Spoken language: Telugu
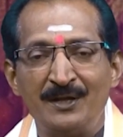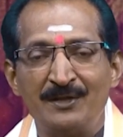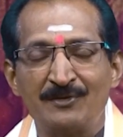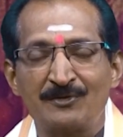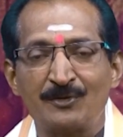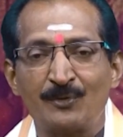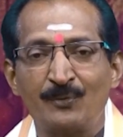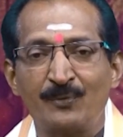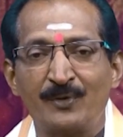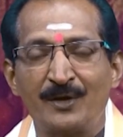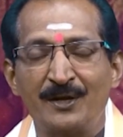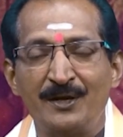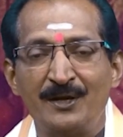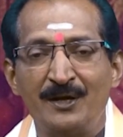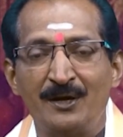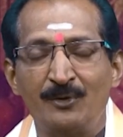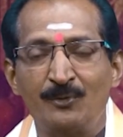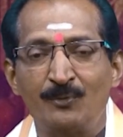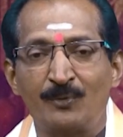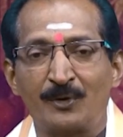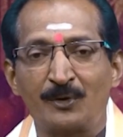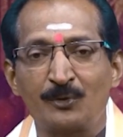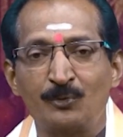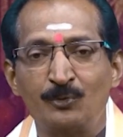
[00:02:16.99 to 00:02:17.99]
సౌకర్యాలు
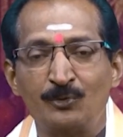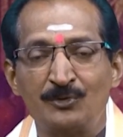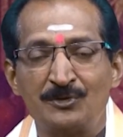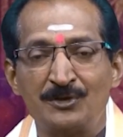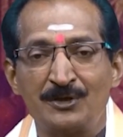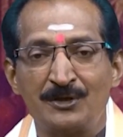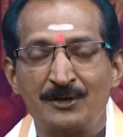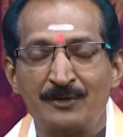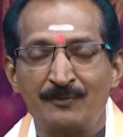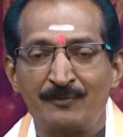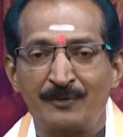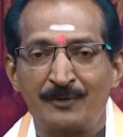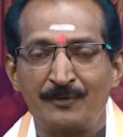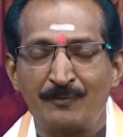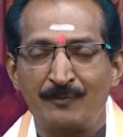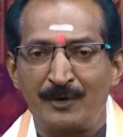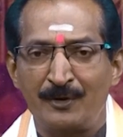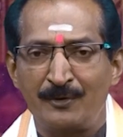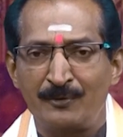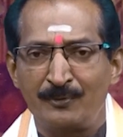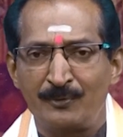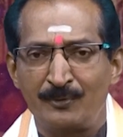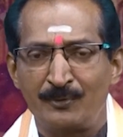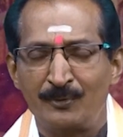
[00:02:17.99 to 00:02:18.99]
వనకూర్చేటటువంటి
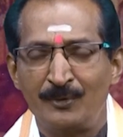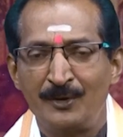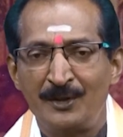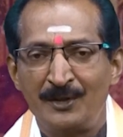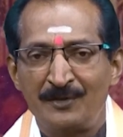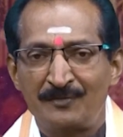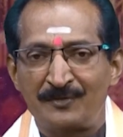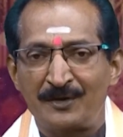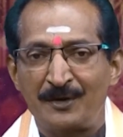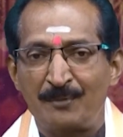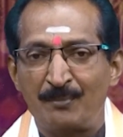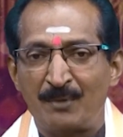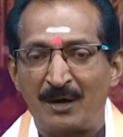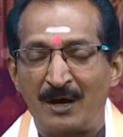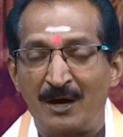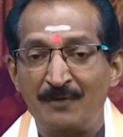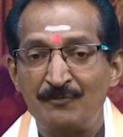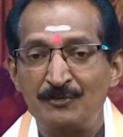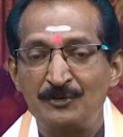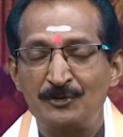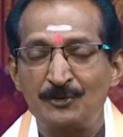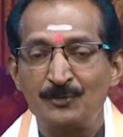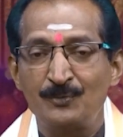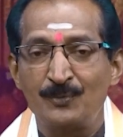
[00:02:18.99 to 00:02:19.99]
వాడు శ్రీ
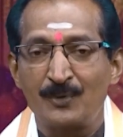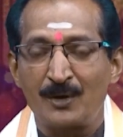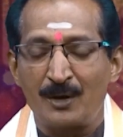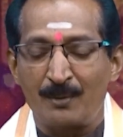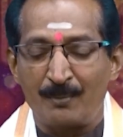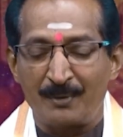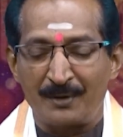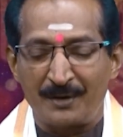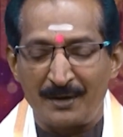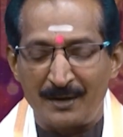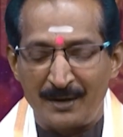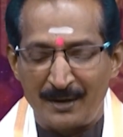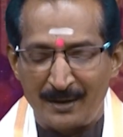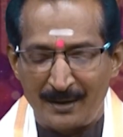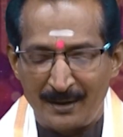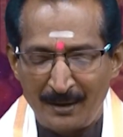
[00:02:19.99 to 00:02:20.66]
మహావిష్ణువు కాబట్టి